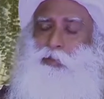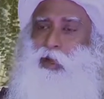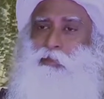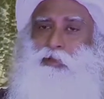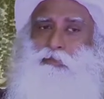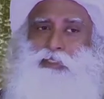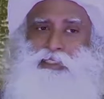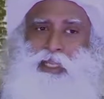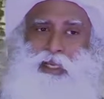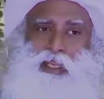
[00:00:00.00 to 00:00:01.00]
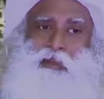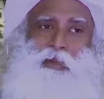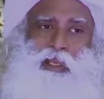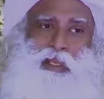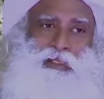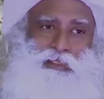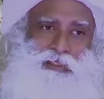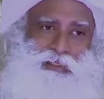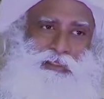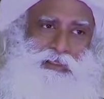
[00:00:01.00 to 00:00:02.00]
Проблема не где-нибудь
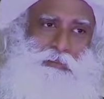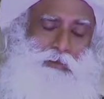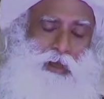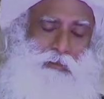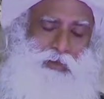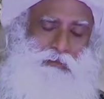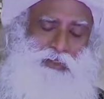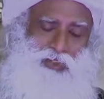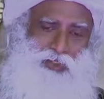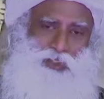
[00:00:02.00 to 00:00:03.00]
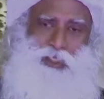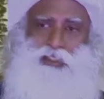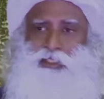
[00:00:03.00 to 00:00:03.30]
еще. Проблема в том,